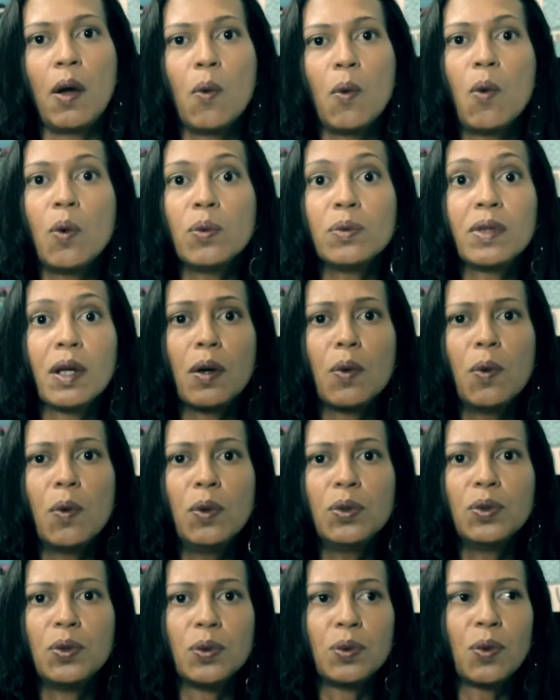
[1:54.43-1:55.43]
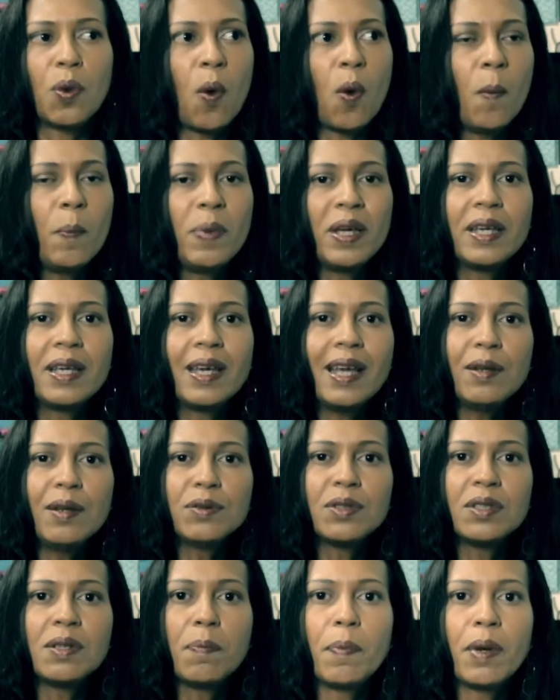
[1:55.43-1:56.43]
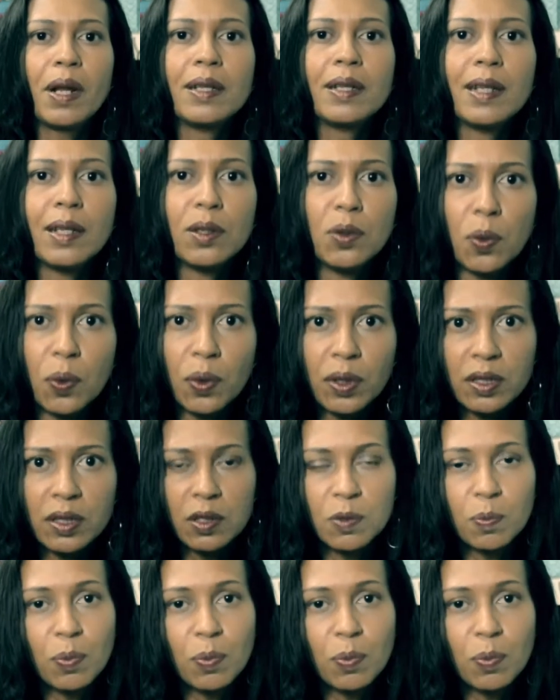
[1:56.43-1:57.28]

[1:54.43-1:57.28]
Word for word: o conteúdo com pequenos empreendedores,